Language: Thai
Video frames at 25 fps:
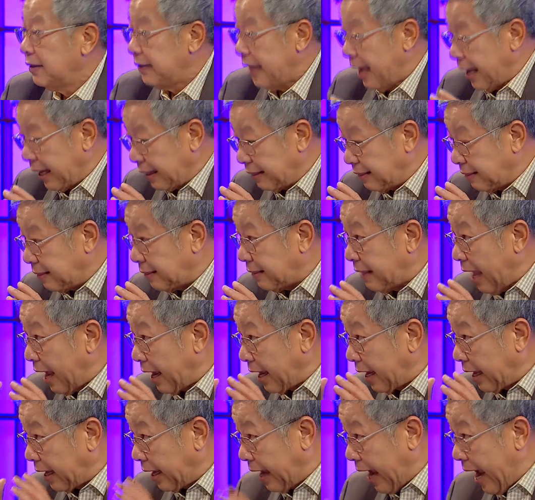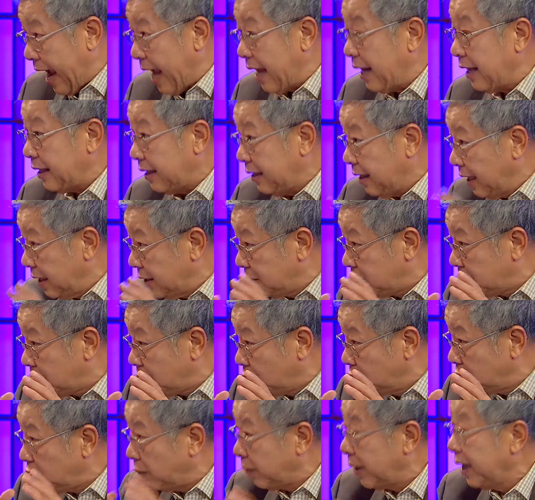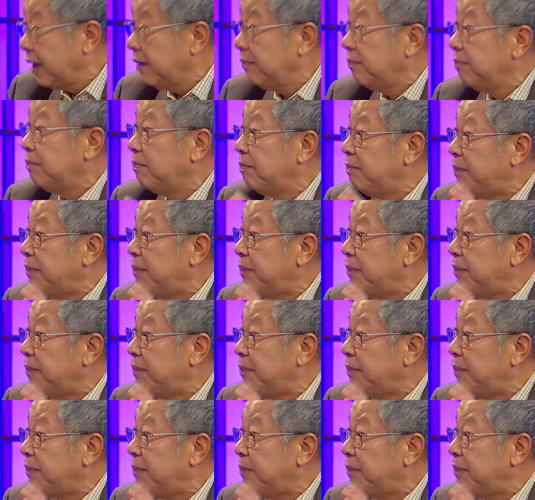แต่แกที่คุณสมคิด